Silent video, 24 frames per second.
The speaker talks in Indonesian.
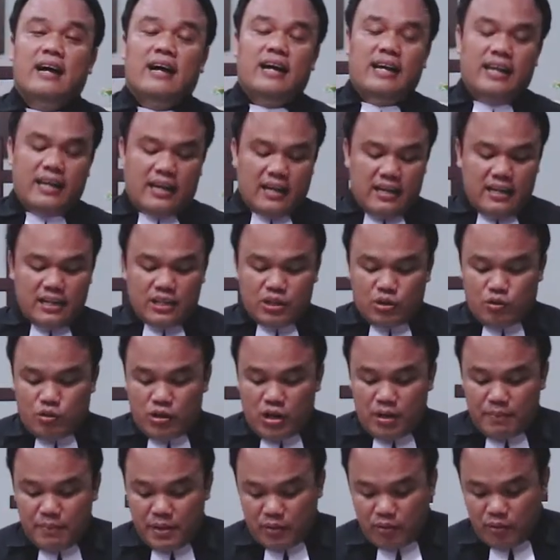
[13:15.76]
Adik-adik
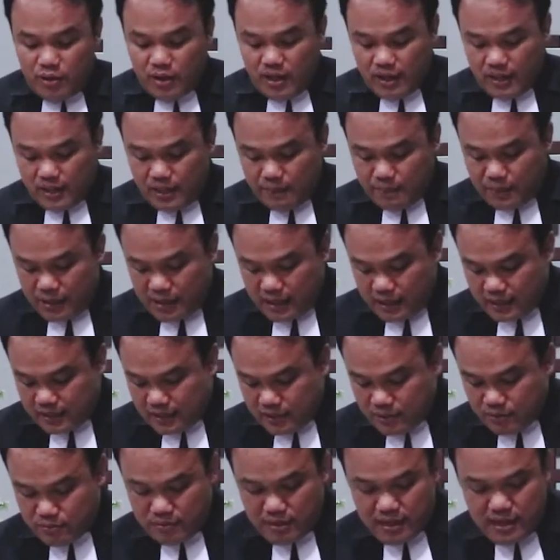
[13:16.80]
sekolah minggu yang
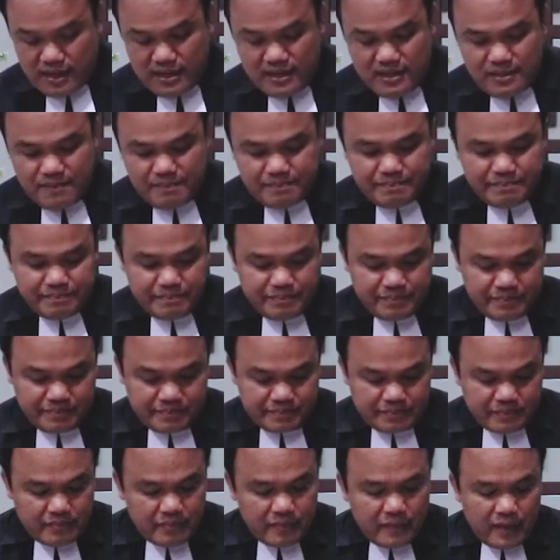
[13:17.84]
diberkati Tuhan,
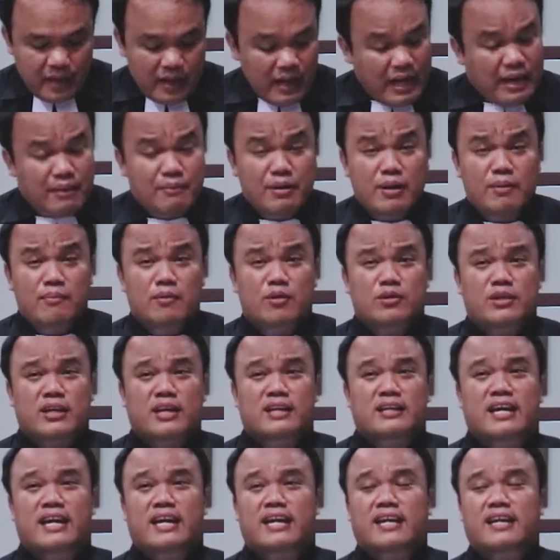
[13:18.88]
Amang mau
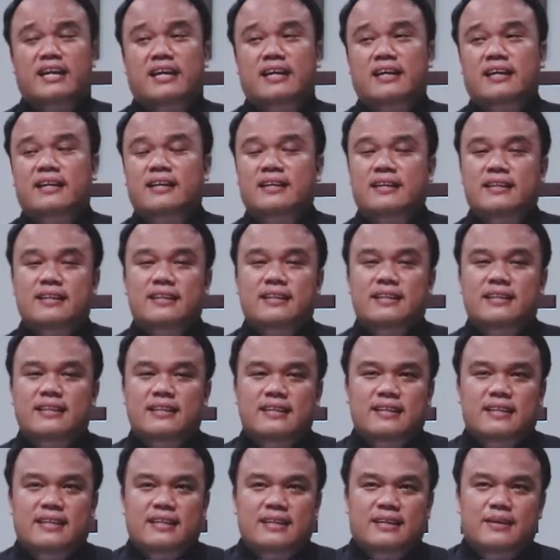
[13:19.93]
tanya ini.
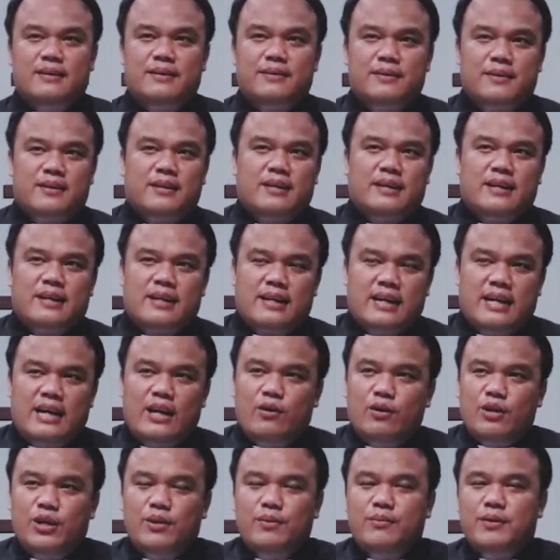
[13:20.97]

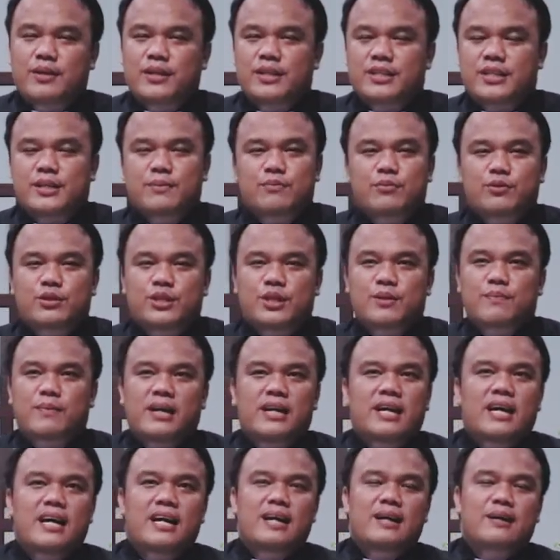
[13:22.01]
Kalau disebut
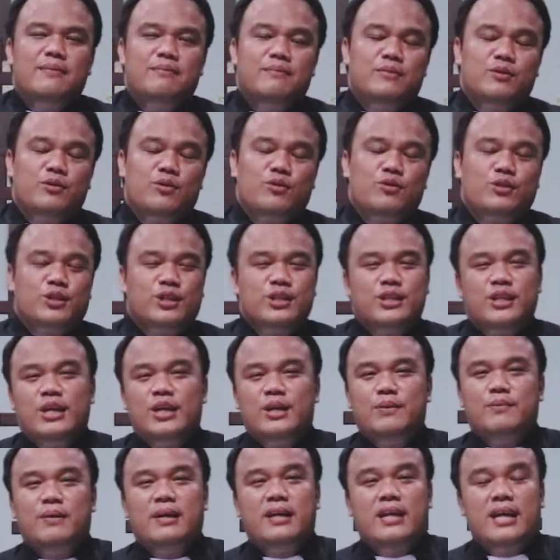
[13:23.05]
ibadah, menurut
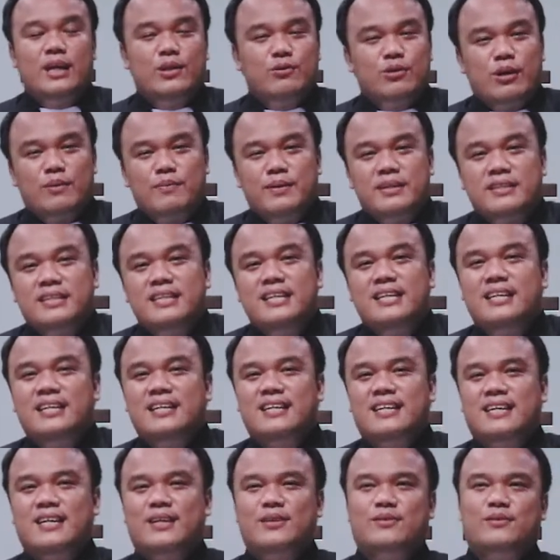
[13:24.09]
kita ibadah itu apa sih?
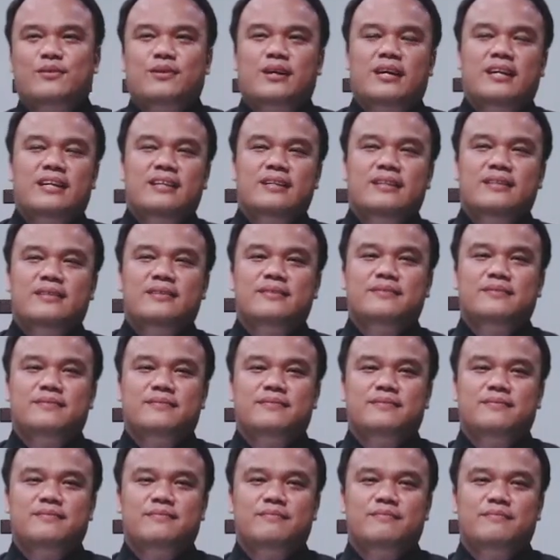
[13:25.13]
Gitu kan?
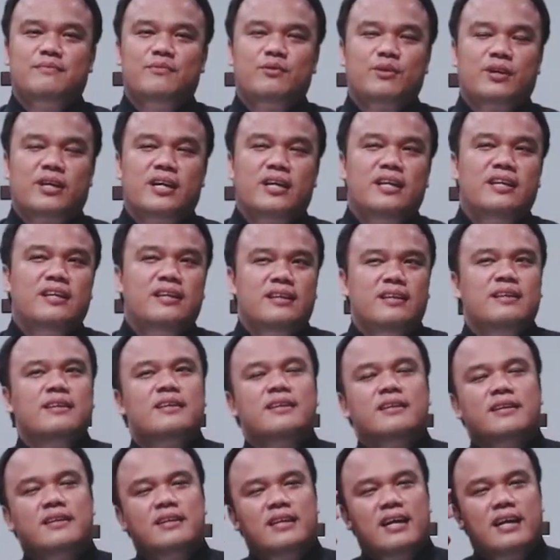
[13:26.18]
Mungkin
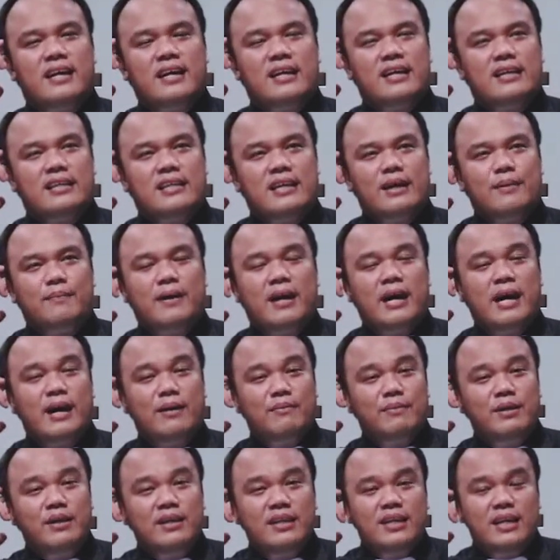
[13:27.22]
yang kita
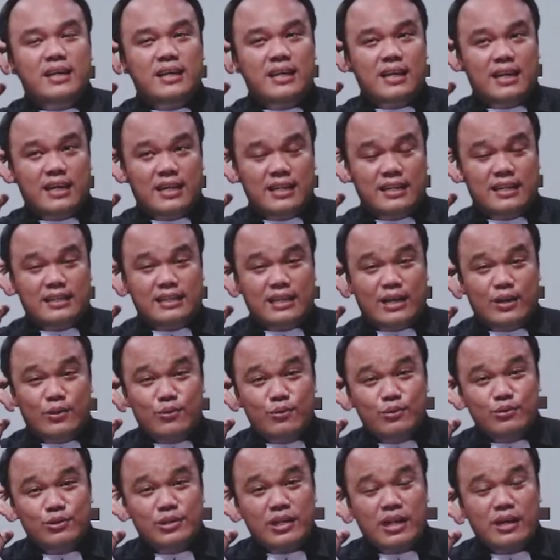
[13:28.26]
pahami dan yang kita
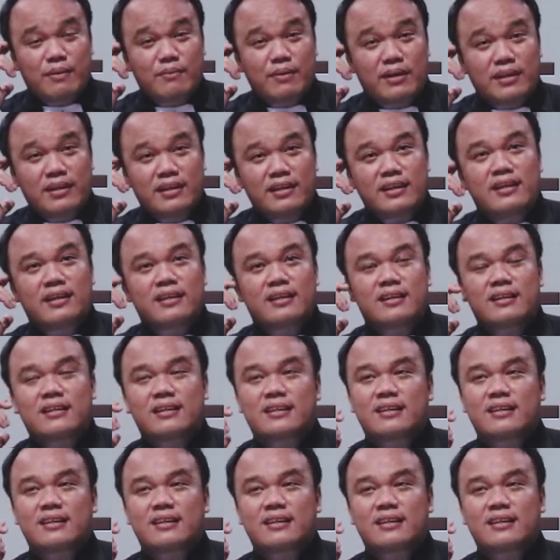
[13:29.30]
tahu selama ini